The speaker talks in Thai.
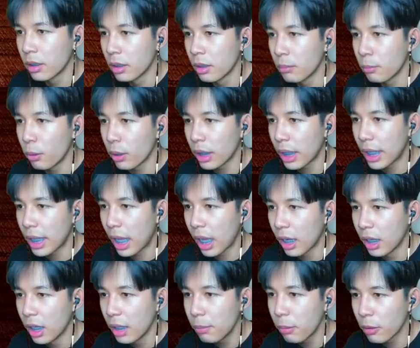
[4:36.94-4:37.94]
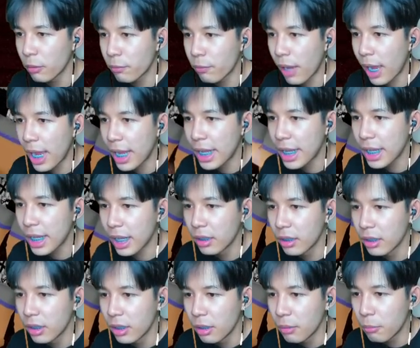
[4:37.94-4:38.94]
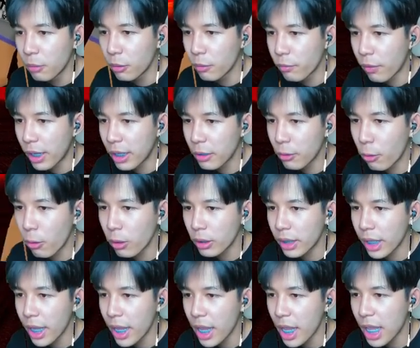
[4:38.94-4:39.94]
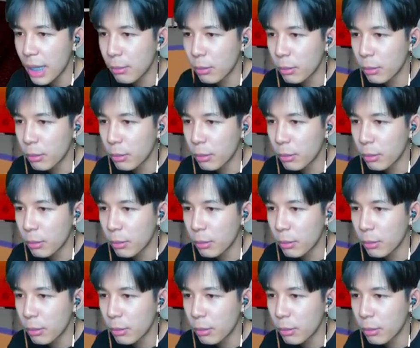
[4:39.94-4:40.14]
ผลอะไรอ่ะเฮ้ย ผลไฟ ผลไฟโคตรเท่ผล